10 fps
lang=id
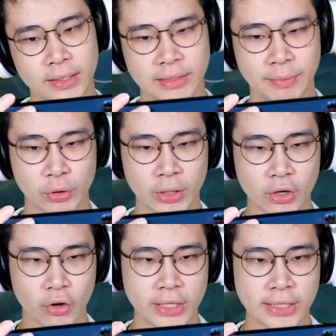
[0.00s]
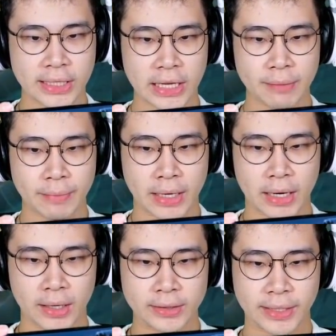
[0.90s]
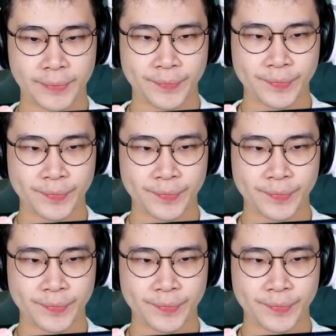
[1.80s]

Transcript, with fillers: sebetulnya ini kondisi kita kan menang guys ya.